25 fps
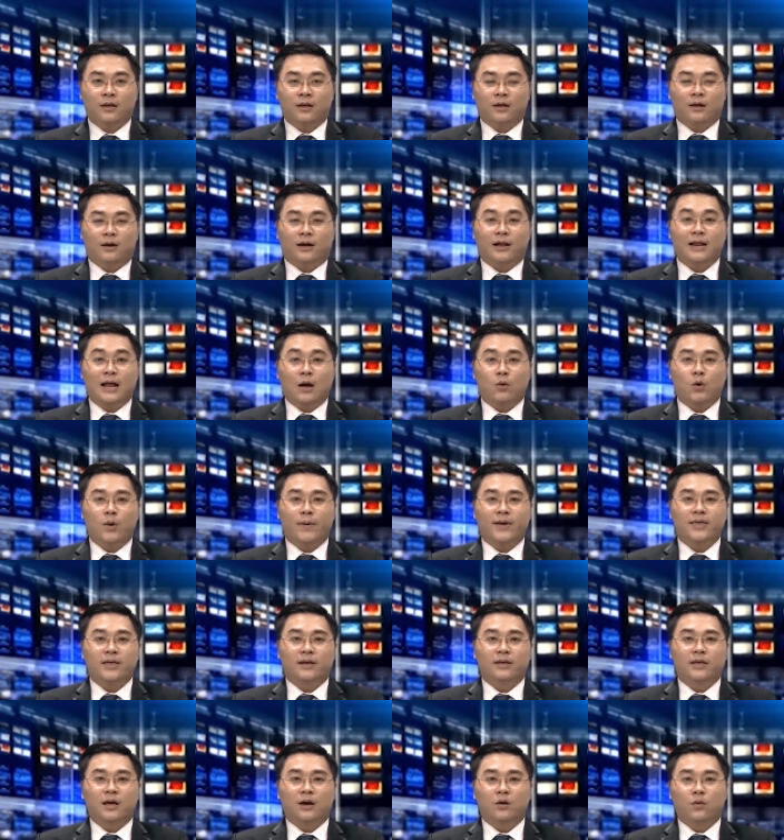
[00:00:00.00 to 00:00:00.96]
Lãnh đạo Ủy ban
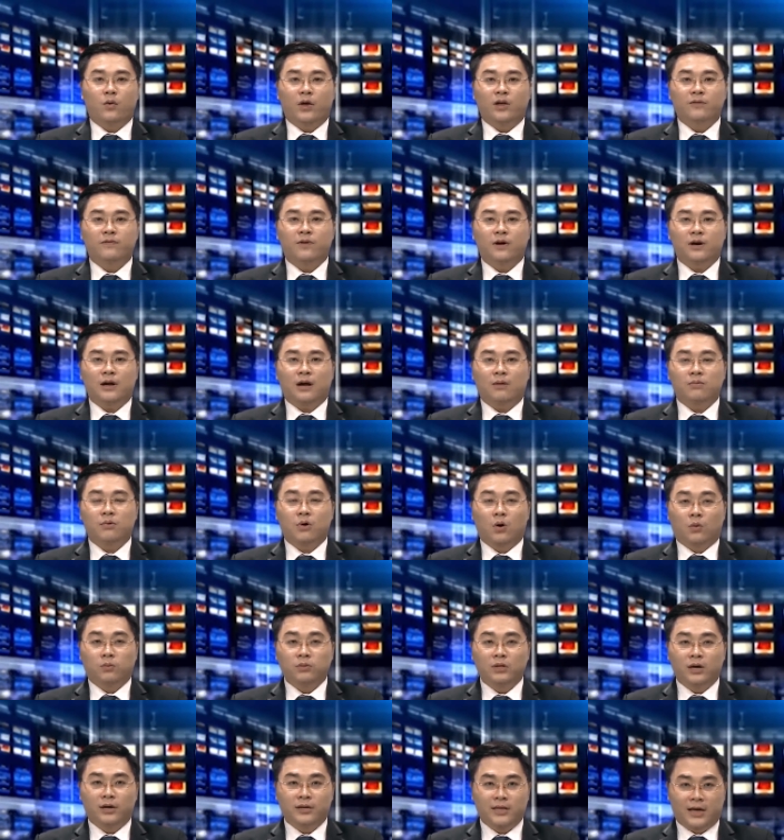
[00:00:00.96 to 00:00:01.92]
nhân dân huyện Phước Long
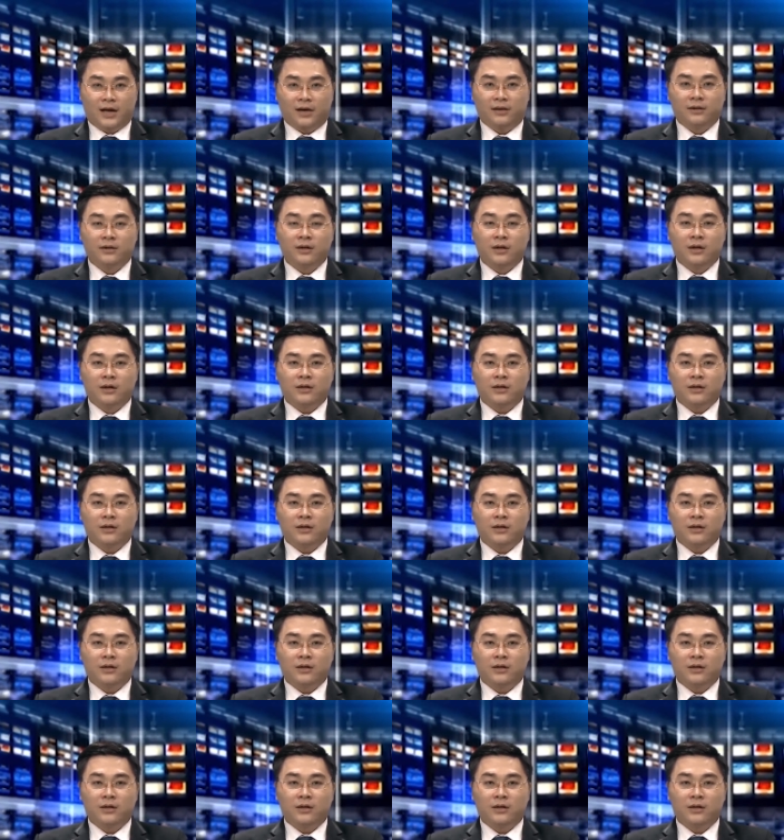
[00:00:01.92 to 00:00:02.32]
cũng thừa nhận